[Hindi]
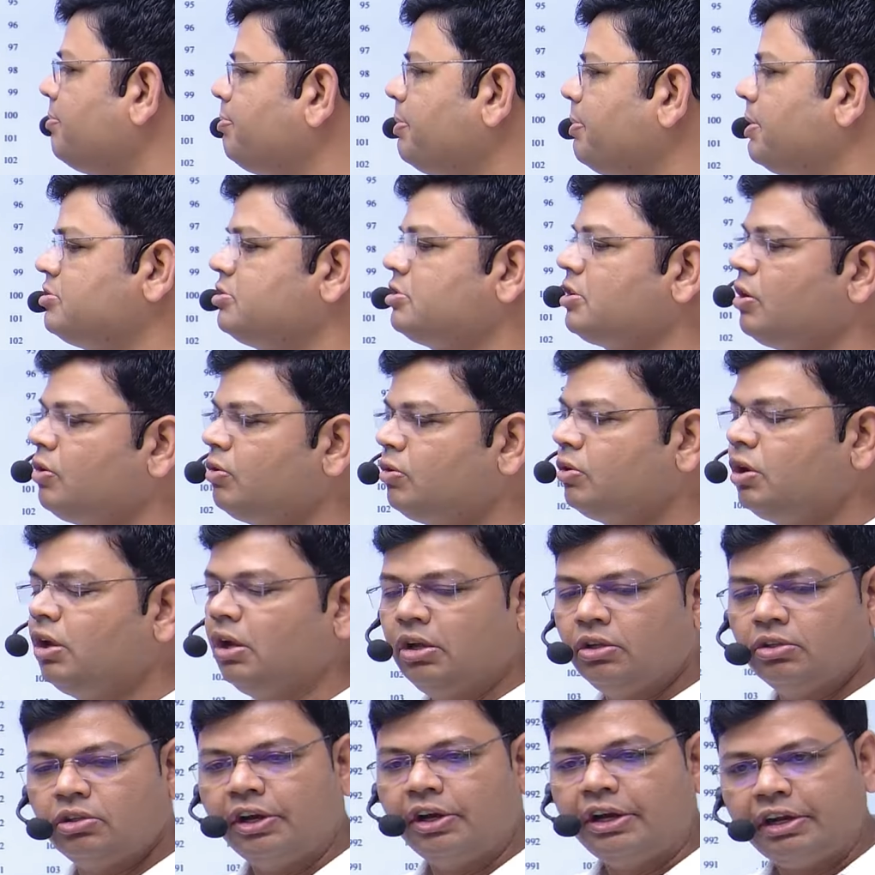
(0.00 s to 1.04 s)
अच्छा हो
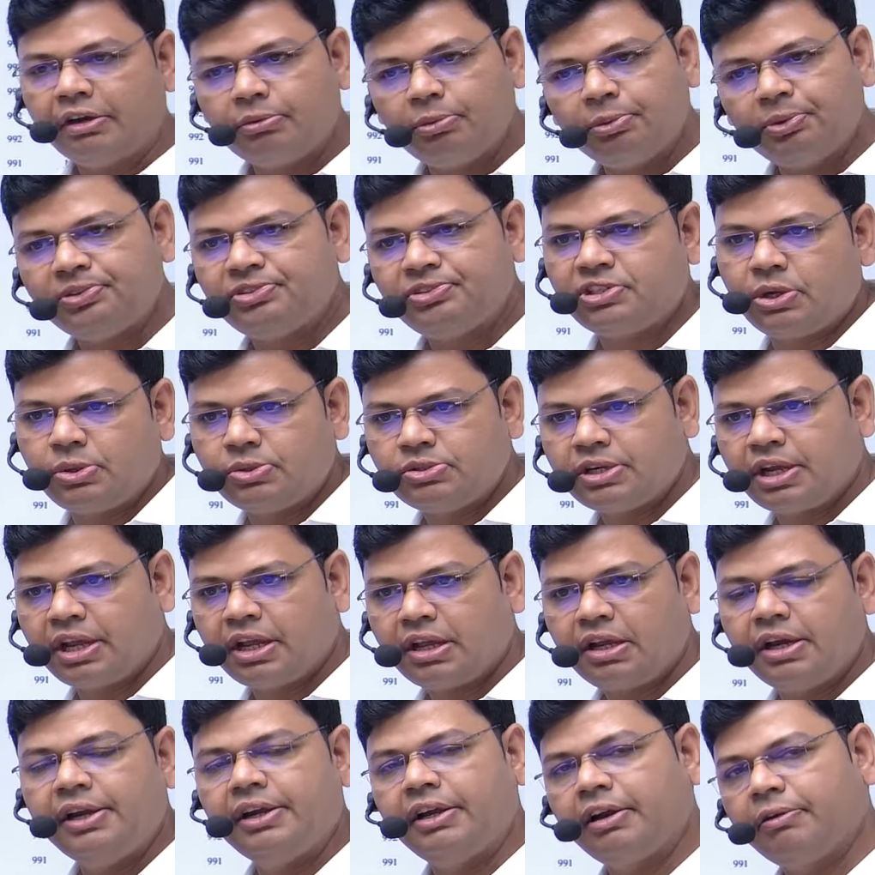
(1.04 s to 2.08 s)
तो इंटरव्यू भी अच्छा हो जाएगा
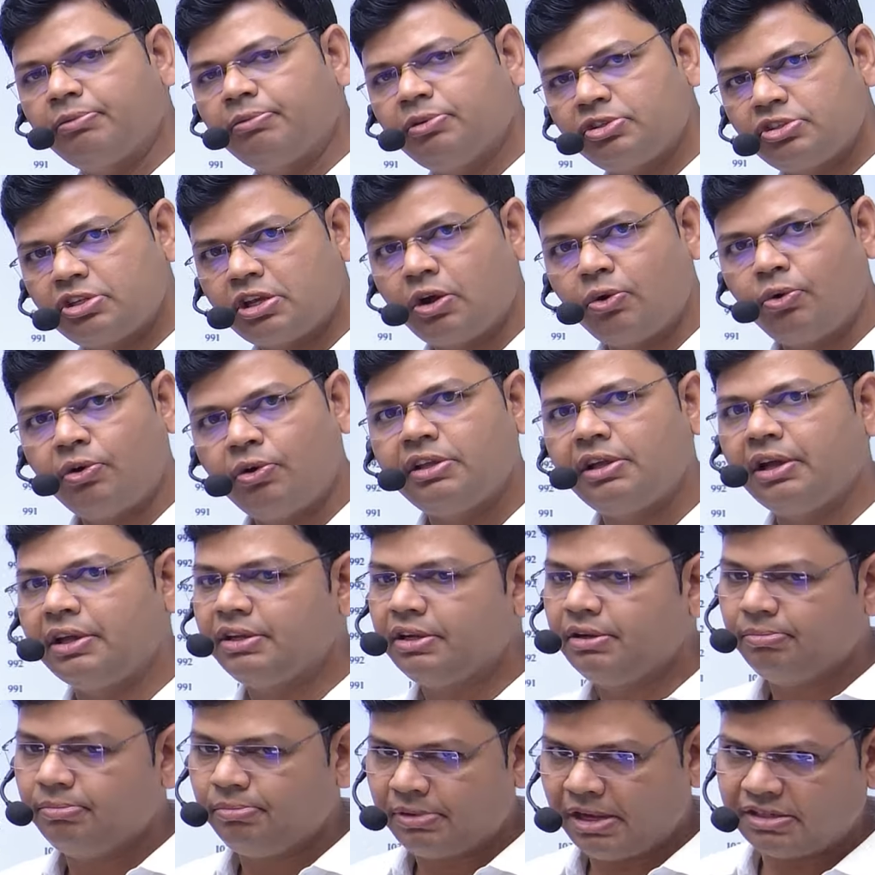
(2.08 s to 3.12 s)
इंटरव्यू अच्छा हो या
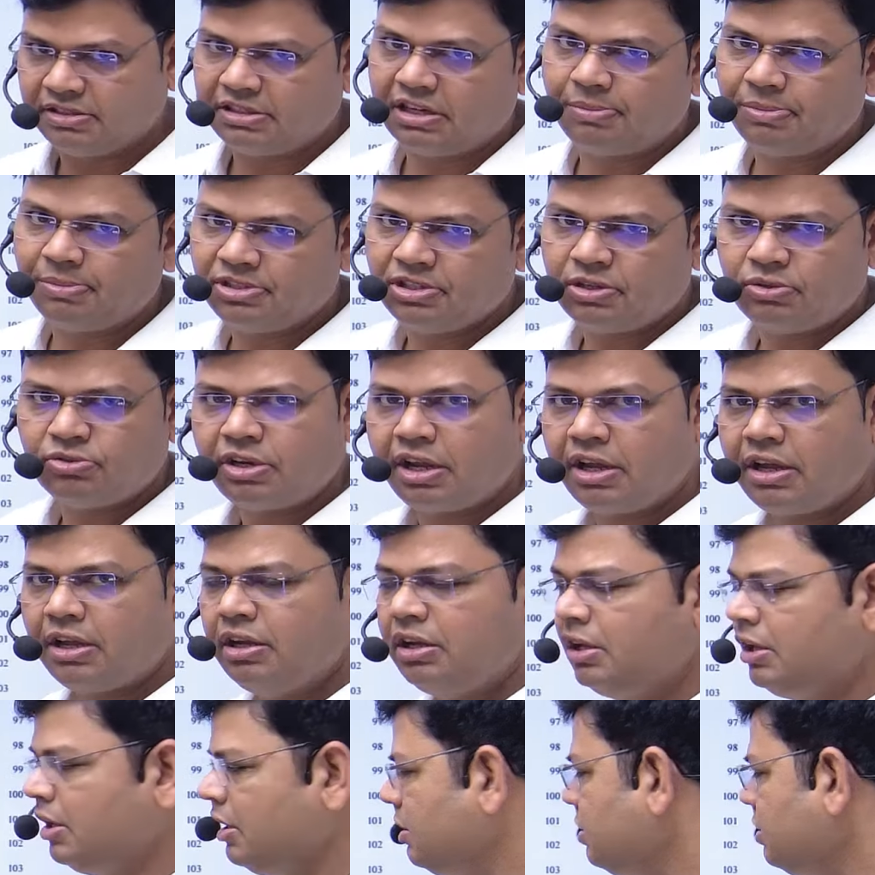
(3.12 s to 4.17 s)
एग्जाम अच्छा हो जाएगा ये